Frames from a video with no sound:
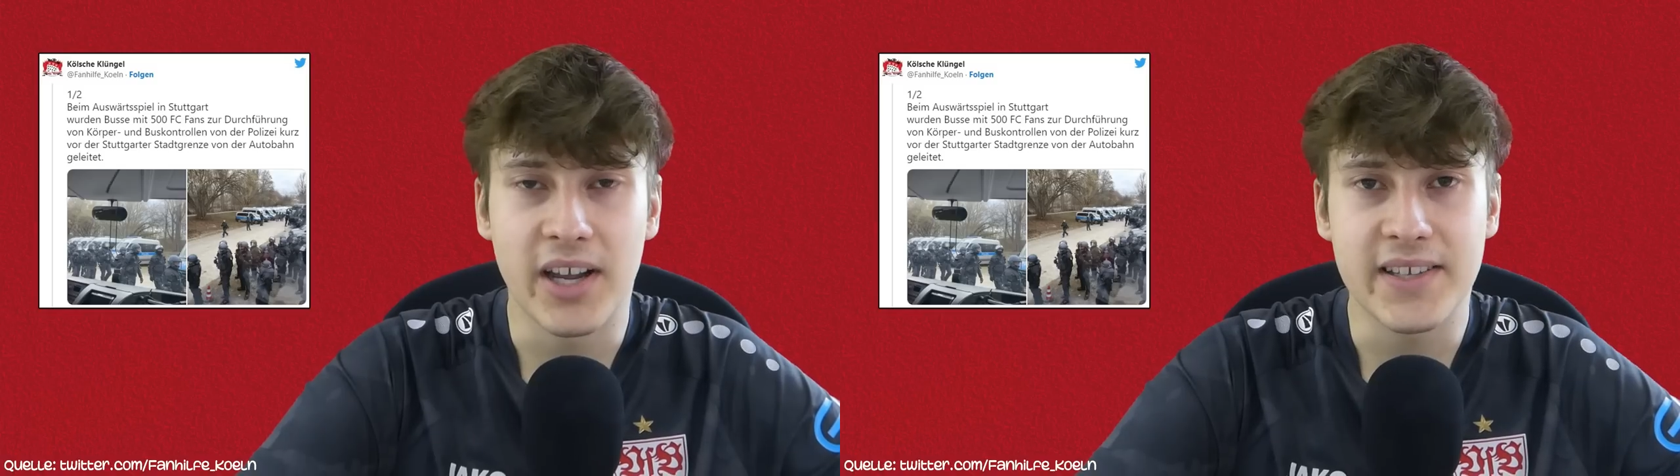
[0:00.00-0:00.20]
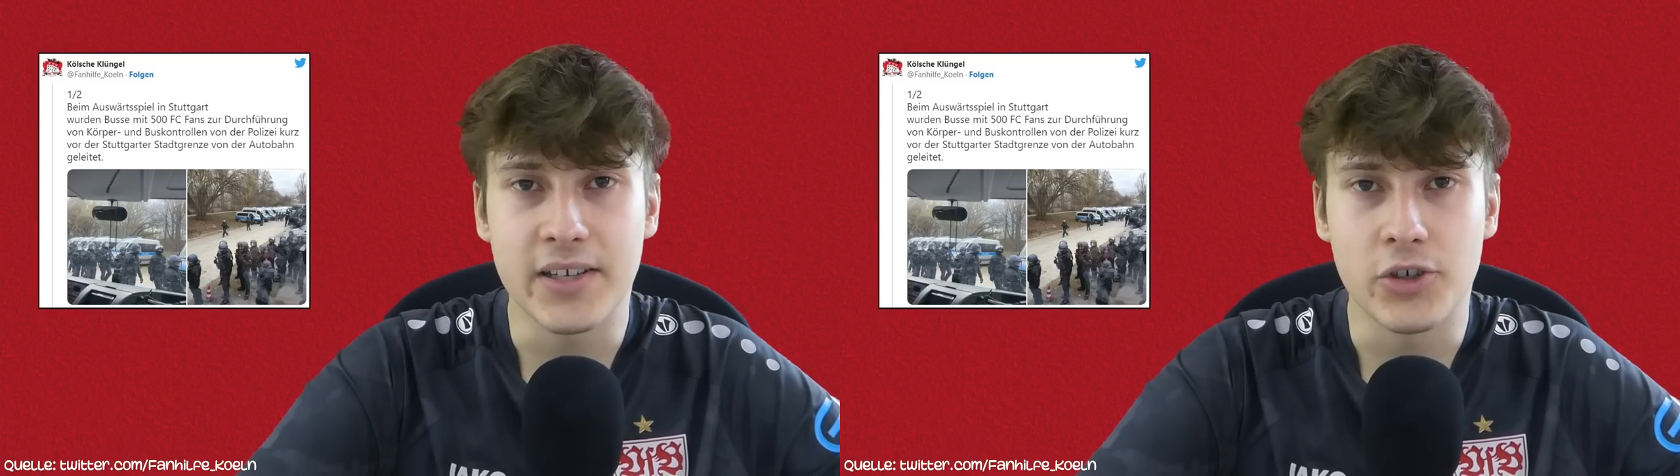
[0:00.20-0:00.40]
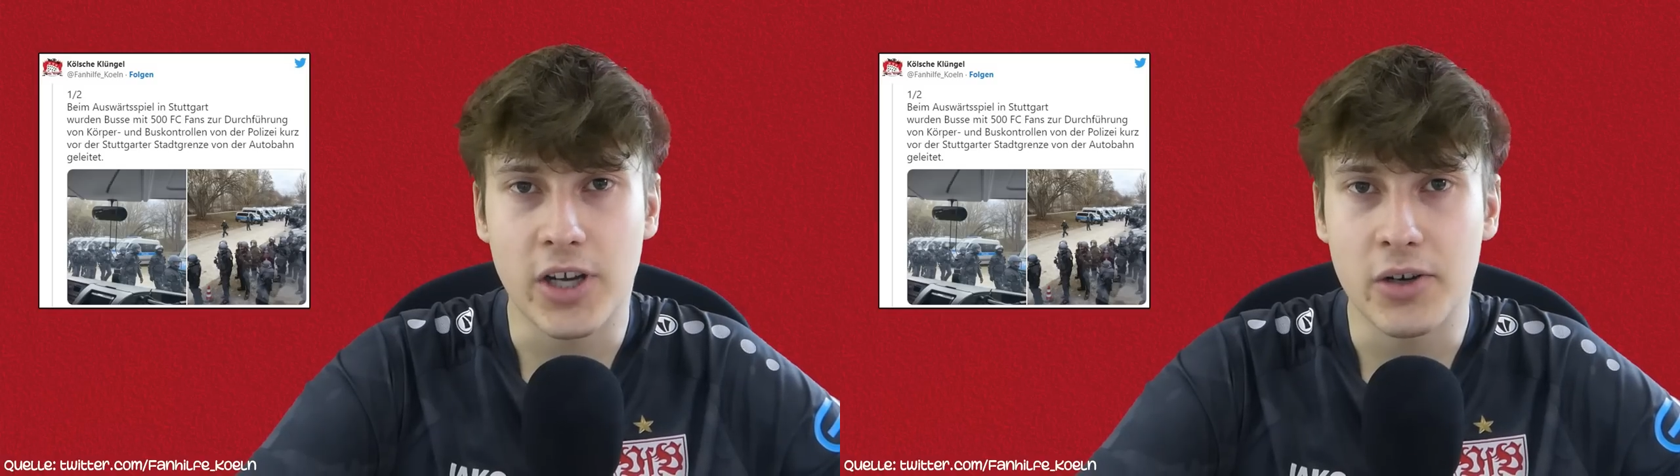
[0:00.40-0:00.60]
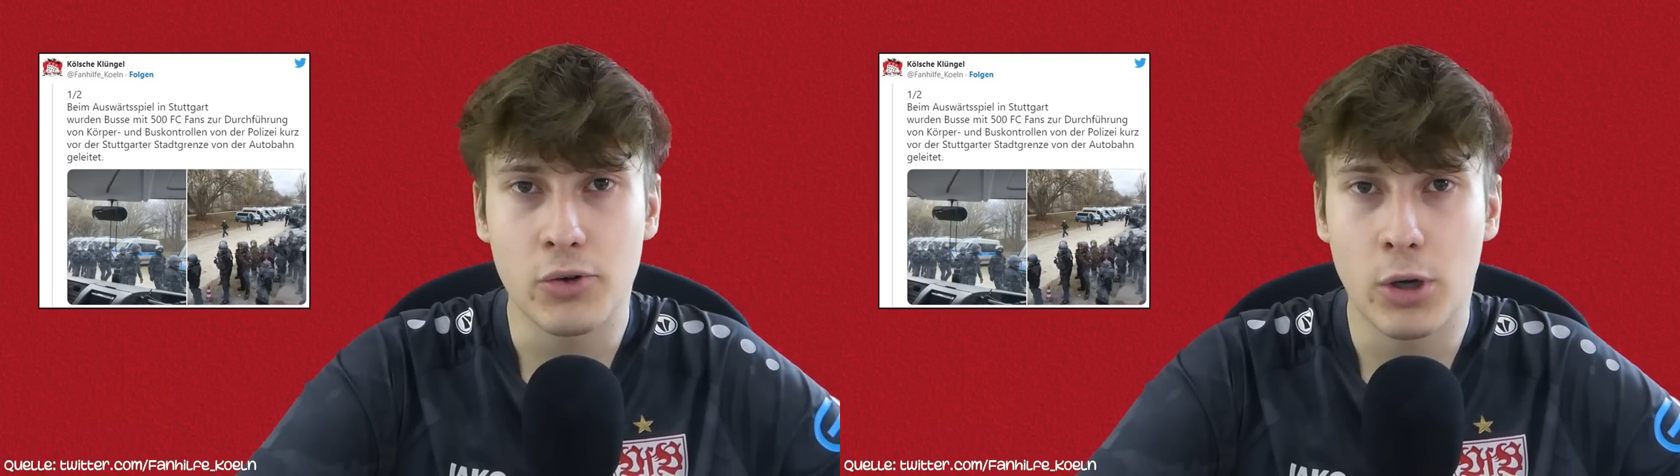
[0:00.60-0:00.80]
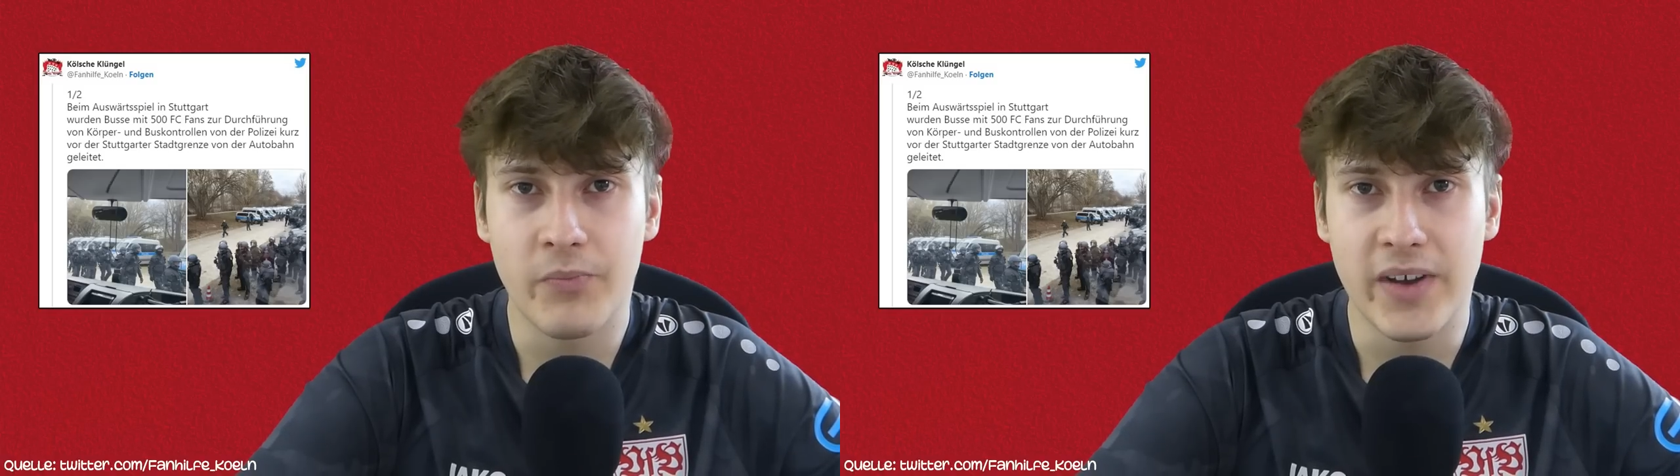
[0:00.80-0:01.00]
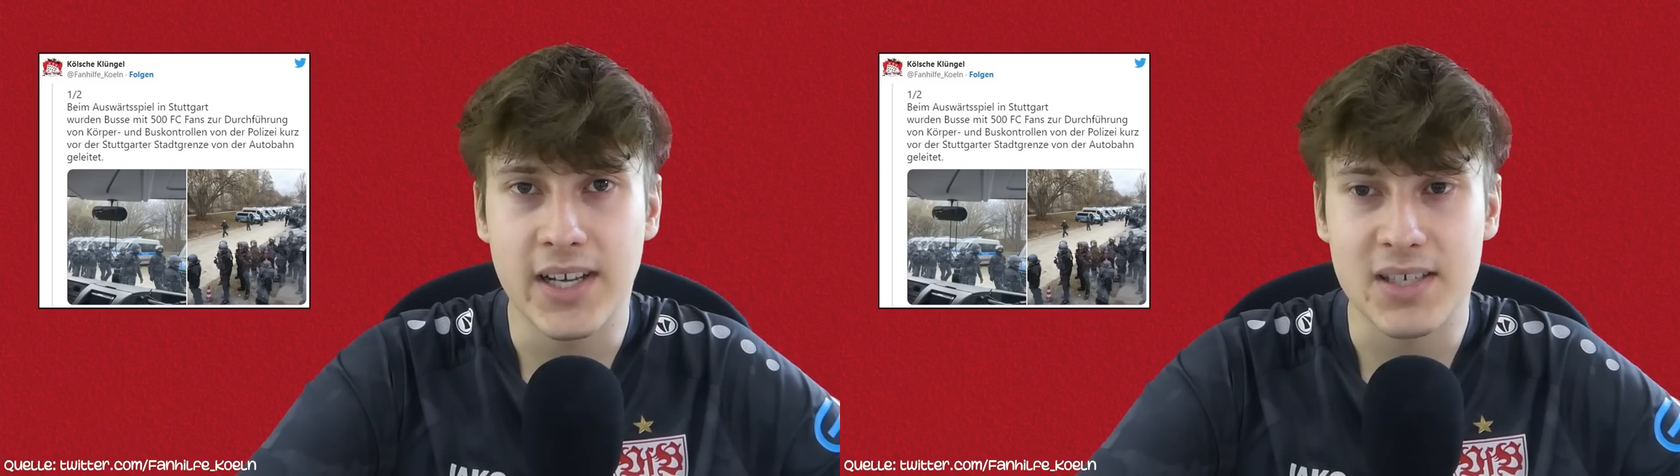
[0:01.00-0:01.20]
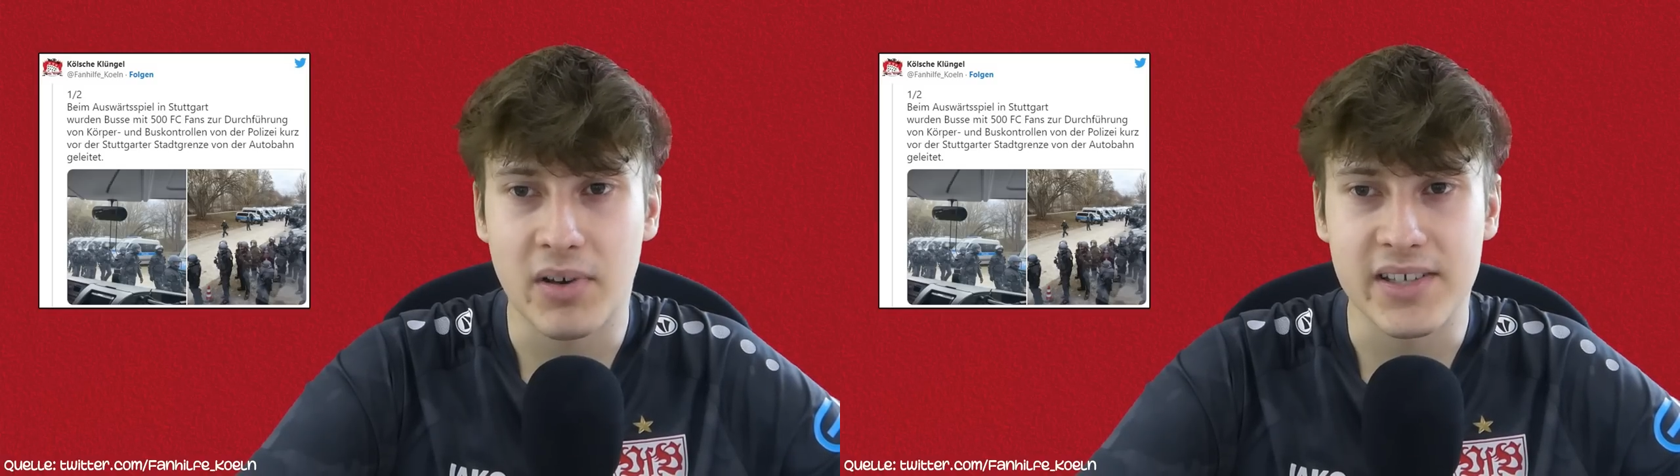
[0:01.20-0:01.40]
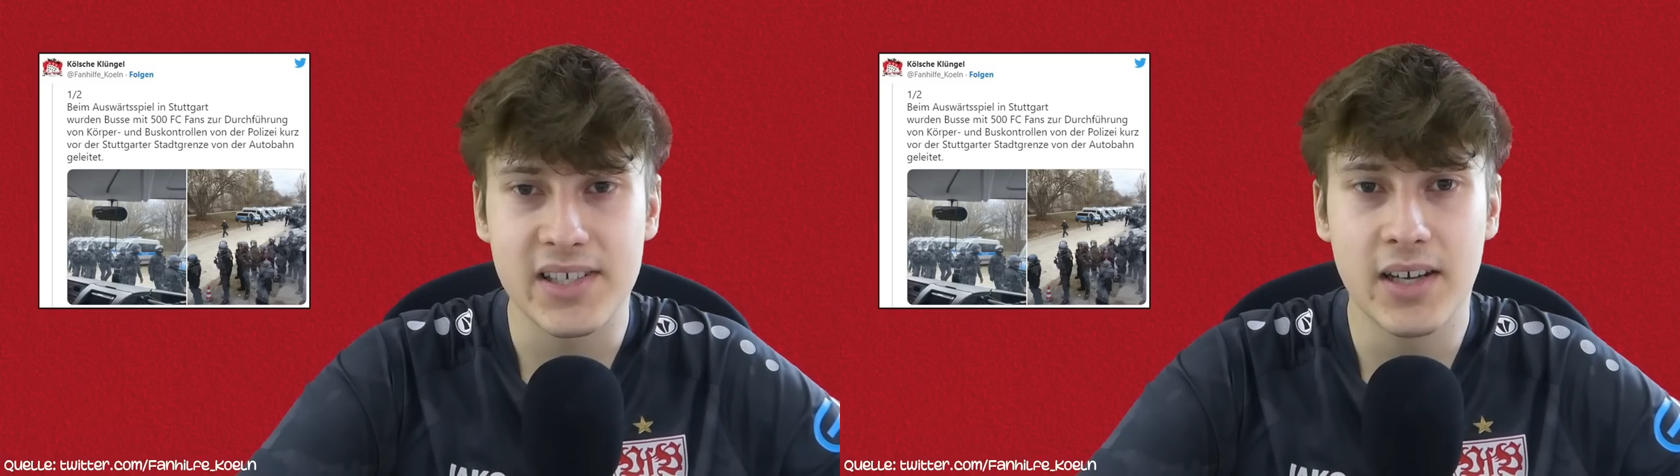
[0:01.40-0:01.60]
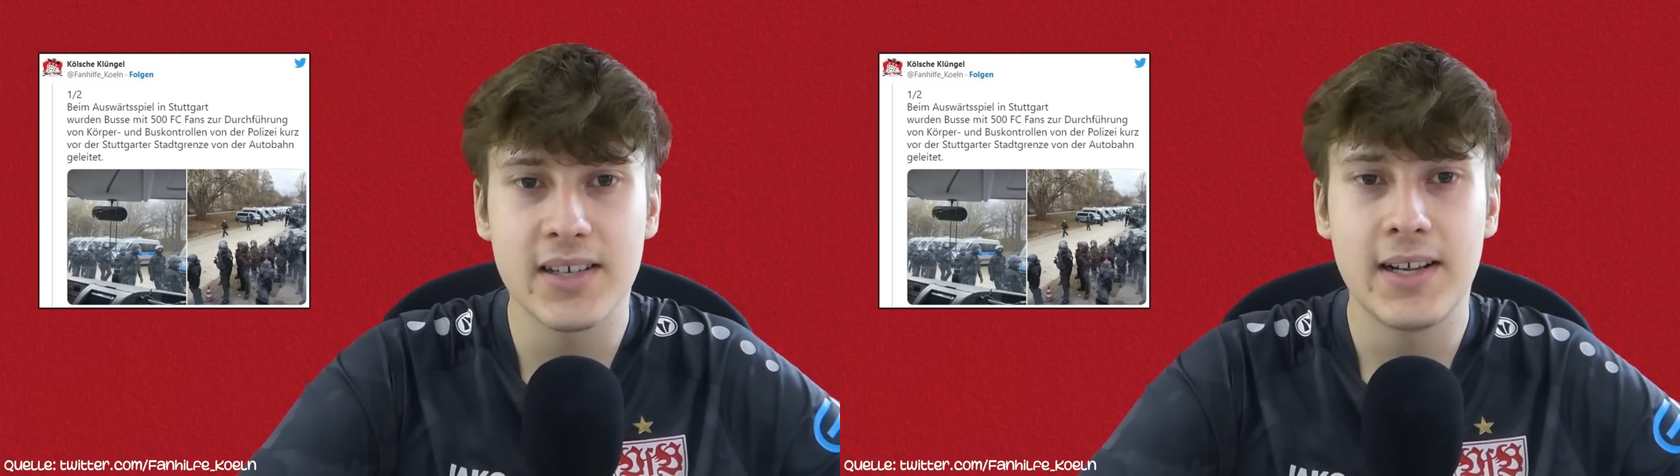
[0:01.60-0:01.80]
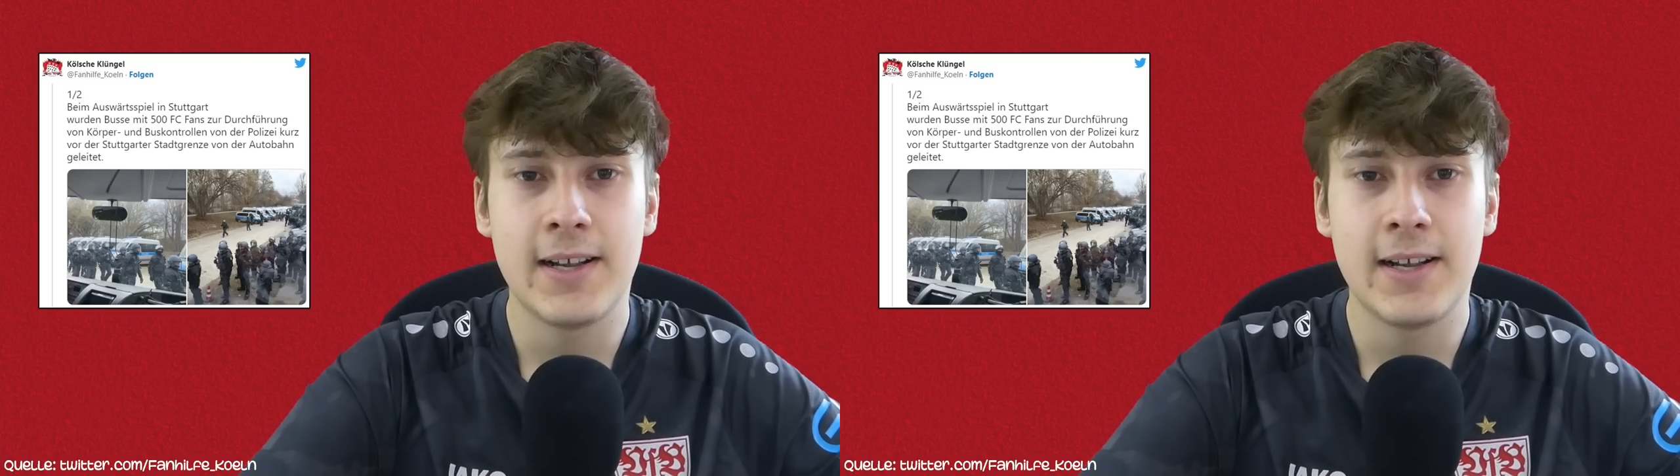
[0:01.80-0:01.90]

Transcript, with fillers: rechtzeitig ins Stadion kommt, wenn das passiert.